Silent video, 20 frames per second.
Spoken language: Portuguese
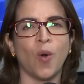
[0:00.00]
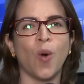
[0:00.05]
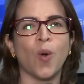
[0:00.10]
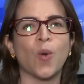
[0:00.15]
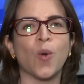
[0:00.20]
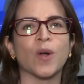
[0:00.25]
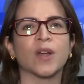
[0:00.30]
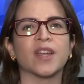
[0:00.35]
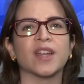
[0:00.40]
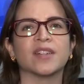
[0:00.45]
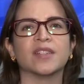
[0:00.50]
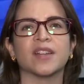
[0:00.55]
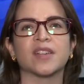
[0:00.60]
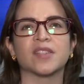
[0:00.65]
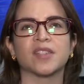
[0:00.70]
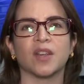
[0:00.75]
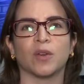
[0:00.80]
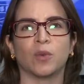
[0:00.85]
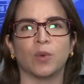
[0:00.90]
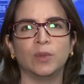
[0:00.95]
ocorrer na
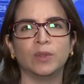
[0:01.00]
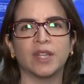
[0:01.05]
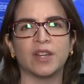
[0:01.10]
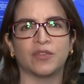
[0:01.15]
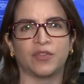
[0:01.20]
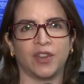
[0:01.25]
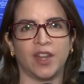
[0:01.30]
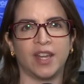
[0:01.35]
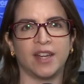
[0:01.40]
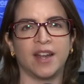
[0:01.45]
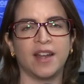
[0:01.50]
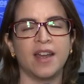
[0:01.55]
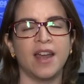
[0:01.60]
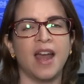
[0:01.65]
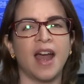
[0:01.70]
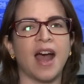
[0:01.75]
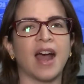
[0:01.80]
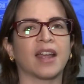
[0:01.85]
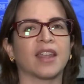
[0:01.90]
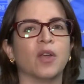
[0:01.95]
segunda-feira,
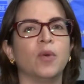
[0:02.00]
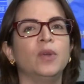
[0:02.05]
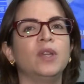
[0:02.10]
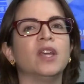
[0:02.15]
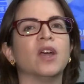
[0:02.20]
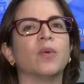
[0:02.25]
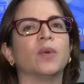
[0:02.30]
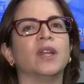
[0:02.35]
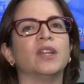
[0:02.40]
a reunião